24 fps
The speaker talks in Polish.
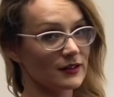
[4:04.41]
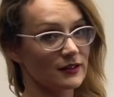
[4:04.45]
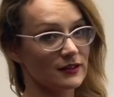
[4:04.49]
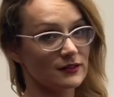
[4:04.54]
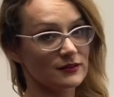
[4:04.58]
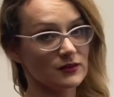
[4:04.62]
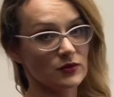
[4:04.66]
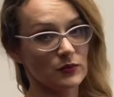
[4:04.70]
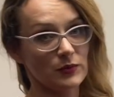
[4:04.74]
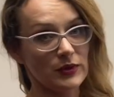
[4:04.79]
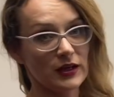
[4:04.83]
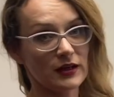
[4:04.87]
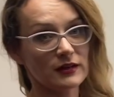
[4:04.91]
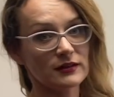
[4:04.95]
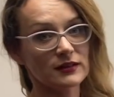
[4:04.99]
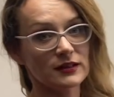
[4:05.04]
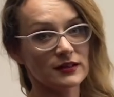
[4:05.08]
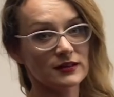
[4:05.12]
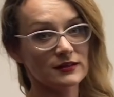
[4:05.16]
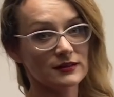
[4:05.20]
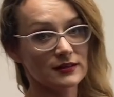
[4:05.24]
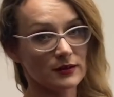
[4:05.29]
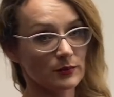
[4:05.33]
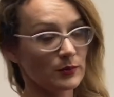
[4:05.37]
jest to
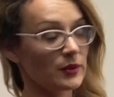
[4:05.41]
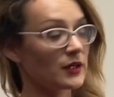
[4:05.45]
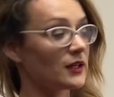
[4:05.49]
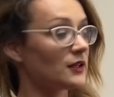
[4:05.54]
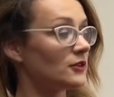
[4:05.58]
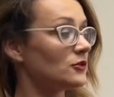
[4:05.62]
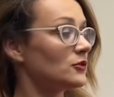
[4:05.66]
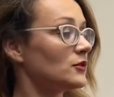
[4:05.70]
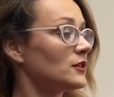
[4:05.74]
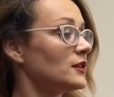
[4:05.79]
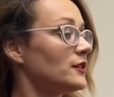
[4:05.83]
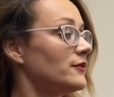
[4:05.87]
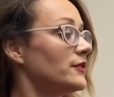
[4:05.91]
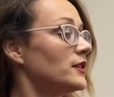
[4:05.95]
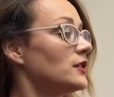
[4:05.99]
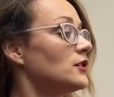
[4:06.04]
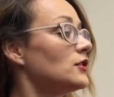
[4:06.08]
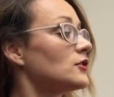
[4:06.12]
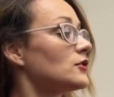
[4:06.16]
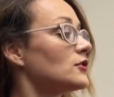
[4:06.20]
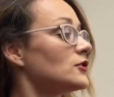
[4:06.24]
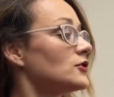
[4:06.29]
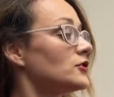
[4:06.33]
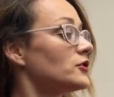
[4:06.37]
miernik temperatury i
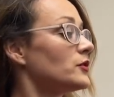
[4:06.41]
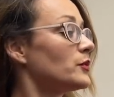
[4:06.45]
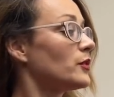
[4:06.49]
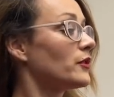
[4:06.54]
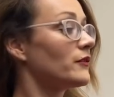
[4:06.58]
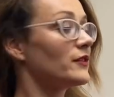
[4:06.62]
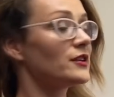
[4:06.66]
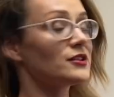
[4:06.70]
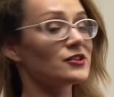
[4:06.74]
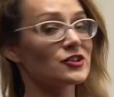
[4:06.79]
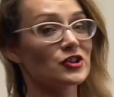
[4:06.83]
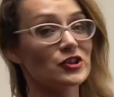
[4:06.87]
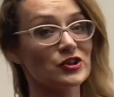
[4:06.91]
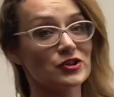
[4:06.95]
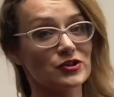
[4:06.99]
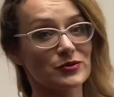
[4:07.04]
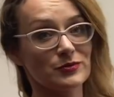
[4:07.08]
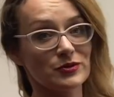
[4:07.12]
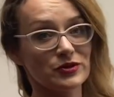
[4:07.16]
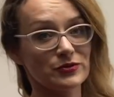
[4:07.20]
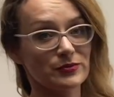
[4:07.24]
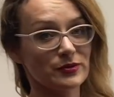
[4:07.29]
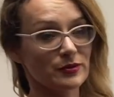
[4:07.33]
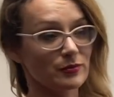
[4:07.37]
wilgotności powietrza,
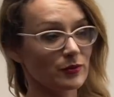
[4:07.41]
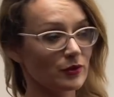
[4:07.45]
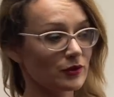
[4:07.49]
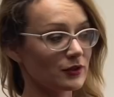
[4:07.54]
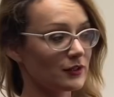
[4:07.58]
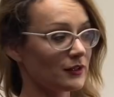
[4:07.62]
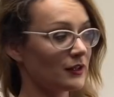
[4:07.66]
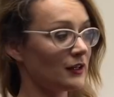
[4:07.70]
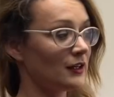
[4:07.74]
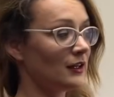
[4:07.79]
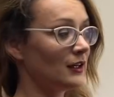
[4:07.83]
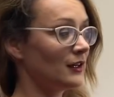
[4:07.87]
żebyśmy mogli